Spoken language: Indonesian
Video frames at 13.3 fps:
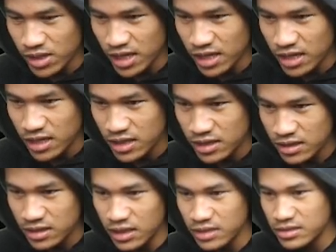deh
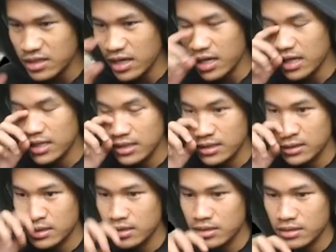ini tas ya
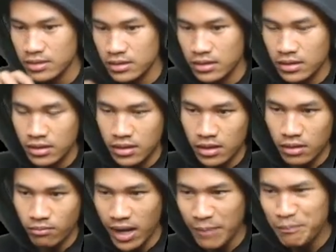
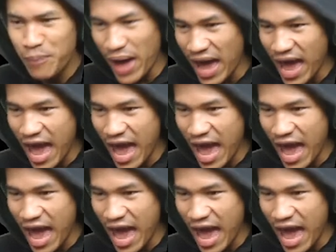mabe